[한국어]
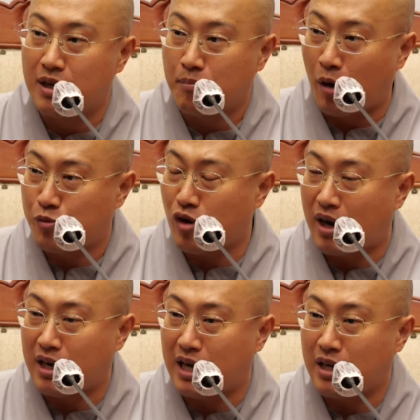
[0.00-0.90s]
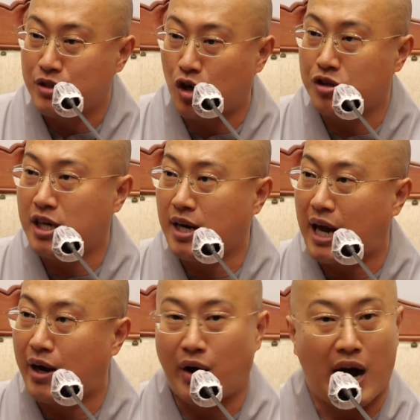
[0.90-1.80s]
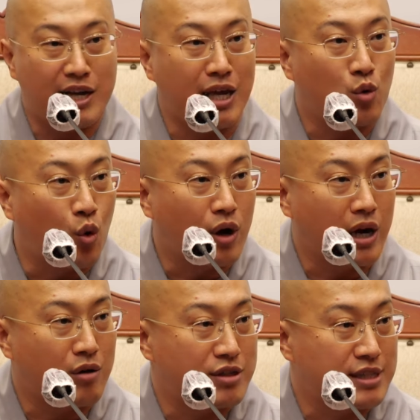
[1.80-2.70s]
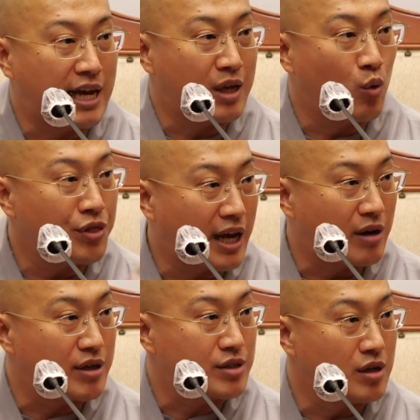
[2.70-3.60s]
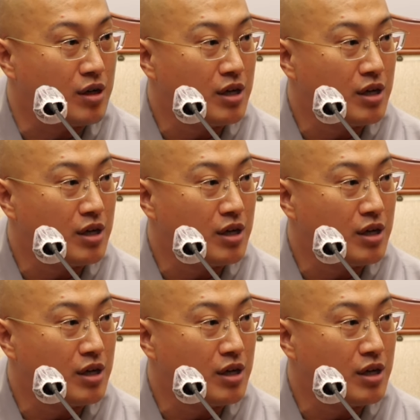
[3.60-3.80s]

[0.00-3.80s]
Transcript: 법도 아까 선인 락과 악인 고가라고 해서 나에게 온다라고 했죠.